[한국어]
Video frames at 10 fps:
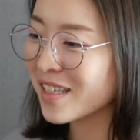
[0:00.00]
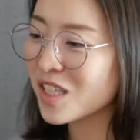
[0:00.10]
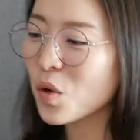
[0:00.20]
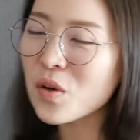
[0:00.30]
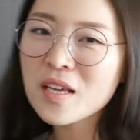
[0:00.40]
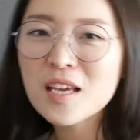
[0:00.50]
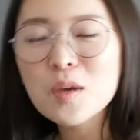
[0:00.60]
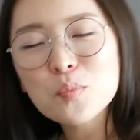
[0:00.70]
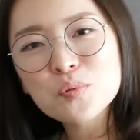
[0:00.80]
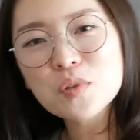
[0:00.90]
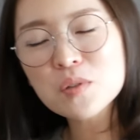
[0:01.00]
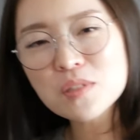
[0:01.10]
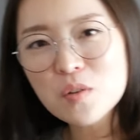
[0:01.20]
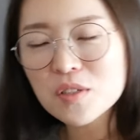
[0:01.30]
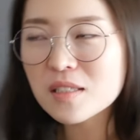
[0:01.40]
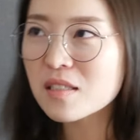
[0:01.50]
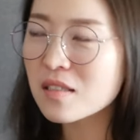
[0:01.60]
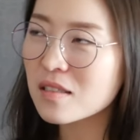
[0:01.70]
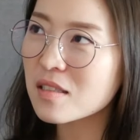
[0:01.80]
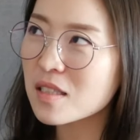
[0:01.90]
이렇게 부적응적인